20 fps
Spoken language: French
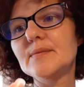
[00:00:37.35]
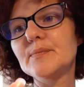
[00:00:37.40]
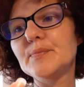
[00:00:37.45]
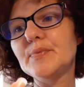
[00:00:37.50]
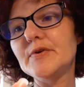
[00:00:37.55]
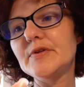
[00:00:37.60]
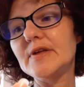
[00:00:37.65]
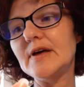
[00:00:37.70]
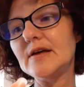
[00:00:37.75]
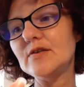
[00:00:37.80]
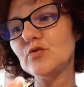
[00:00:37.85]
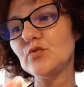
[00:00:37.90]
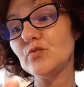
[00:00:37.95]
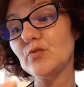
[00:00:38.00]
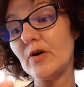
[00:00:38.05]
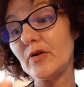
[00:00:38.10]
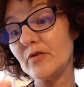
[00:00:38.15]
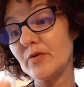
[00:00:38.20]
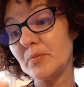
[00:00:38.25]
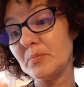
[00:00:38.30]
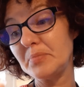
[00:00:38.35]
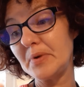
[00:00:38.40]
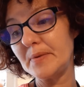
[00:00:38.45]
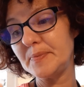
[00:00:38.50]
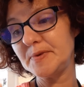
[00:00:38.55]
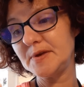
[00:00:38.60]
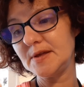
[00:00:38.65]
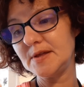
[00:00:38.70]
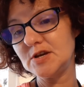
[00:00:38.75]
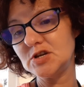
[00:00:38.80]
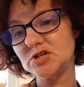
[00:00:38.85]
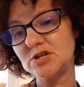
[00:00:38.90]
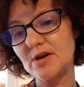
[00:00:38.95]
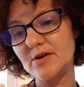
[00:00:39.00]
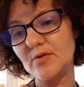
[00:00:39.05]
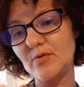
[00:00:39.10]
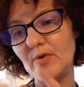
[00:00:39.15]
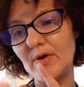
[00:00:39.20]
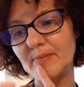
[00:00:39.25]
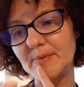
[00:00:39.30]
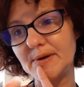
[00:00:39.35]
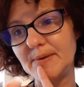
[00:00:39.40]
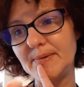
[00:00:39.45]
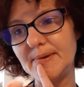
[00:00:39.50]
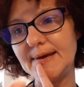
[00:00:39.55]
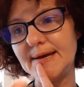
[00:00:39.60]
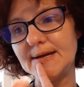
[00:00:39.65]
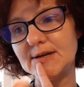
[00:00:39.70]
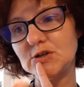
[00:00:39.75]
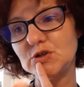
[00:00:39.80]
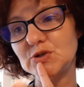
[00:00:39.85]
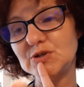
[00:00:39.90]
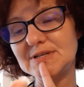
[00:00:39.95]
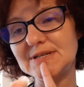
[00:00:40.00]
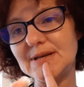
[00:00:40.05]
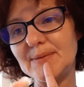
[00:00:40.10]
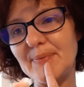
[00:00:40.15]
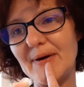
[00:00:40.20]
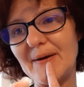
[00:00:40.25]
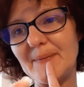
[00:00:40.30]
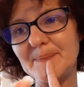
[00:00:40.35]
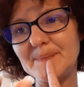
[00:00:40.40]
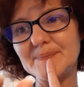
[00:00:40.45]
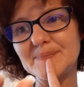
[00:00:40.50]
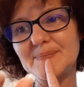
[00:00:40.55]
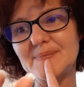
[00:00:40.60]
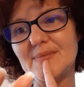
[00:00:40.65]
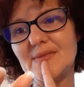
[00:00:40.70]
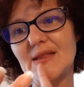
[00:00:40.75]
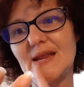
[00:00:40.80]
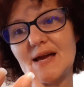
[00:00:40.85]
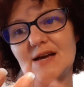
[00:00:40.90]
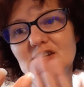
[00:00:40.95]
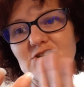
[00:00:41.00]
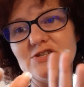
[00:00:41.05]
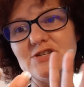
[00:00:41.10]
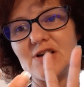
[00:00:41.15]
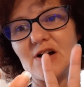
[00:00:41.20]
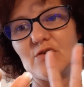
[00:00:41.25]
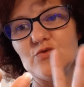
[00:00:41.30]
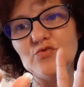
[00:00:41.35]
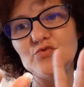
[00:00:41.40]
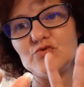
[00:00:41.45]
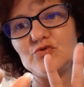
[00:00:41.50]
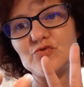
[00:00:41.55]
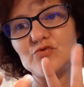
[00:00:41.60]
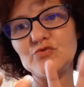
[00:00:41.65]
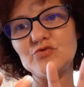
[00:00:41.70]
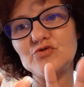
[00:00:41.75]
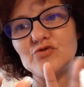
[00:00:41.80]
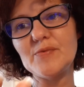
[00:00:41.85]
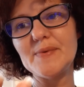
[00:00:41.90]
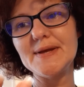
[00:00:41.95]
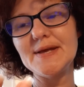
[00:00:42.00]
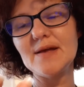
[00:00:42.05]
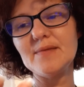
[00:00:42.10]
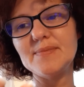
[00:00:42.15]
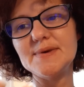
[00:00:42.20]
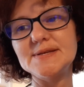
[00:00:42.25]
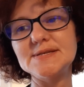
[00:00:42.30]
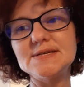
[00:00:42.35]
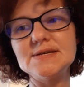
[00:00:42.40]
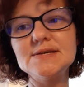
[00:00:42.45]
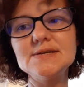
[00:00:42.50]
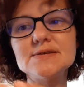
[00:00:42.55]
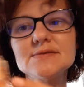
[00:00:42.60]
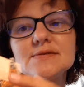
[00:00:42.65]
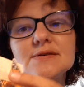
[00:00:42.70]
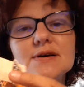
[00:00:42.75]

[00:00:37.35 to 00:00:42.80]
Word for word: Peut-être, ou un papier déjà euh, imprimé. Je sais pas. J'ai un doute, donc je ne vais pas dire de bêtises.